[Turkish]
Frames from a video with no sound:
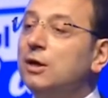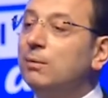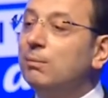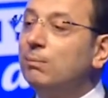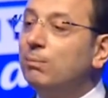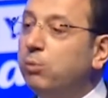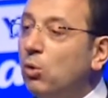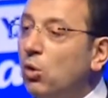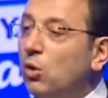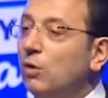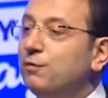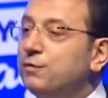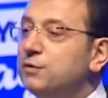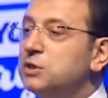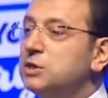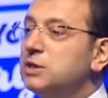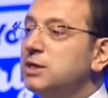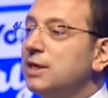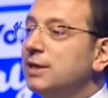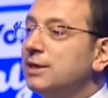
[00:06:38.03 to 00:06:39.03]
bu
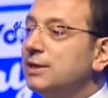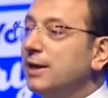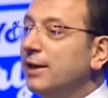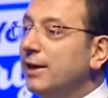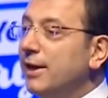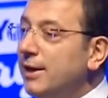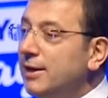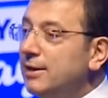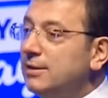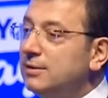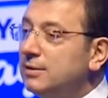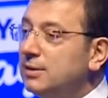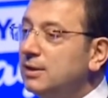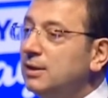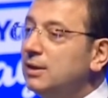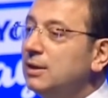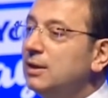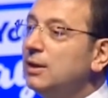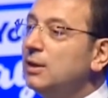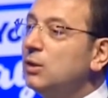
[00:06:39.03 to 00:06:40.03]
ofislerde eğittik,